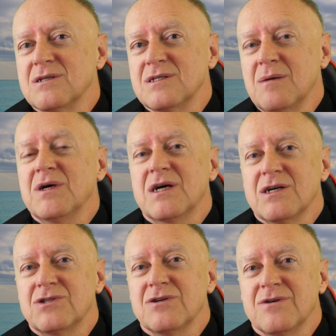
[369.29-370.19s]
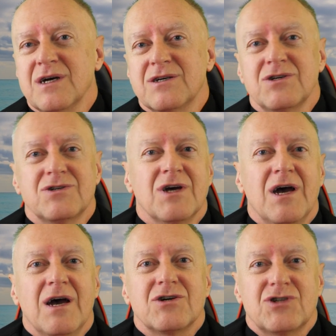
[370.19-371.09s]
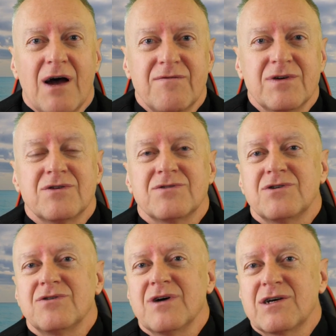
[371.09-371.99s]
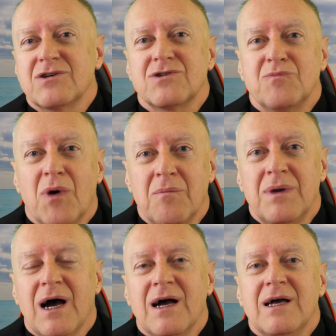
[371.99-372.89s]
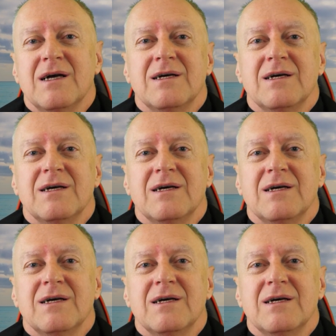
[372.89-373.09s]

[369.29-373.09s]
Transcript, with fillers: e, zamykać się do jakiejś szafy czy do jakiegoś bombla,